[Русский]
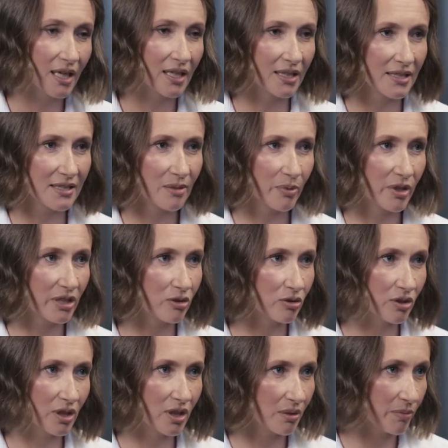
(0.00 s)
есть
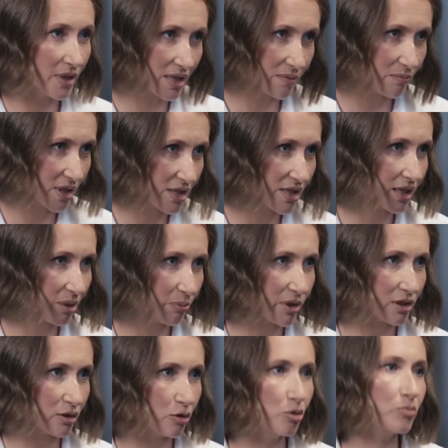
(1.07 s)
определенные метрики,
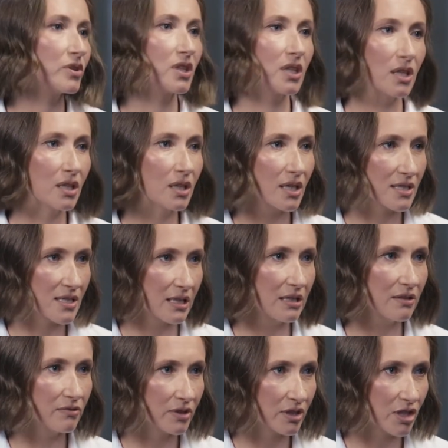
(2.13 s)
по которым ты
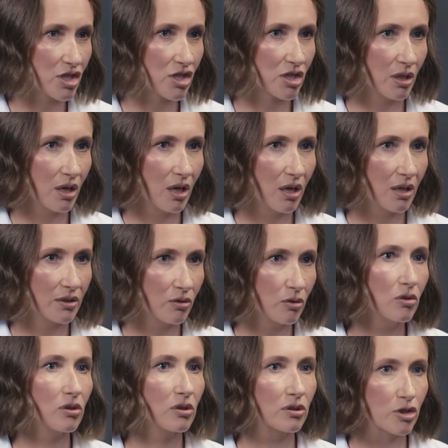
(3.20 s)
оцениваешь а,
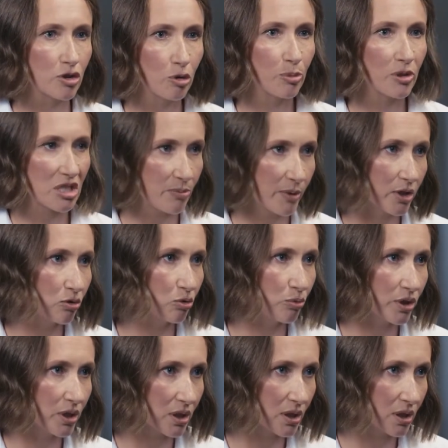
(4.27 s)
то, что про тебя
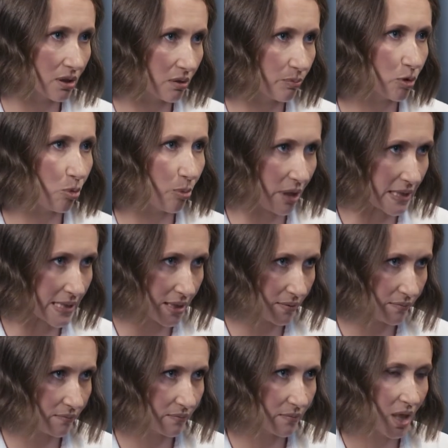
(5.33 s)
думает а, покупатель.
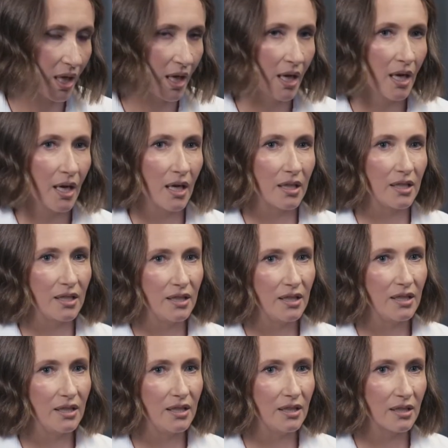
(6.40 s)

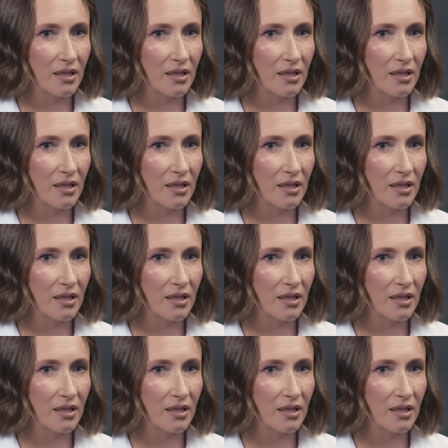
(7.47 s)
И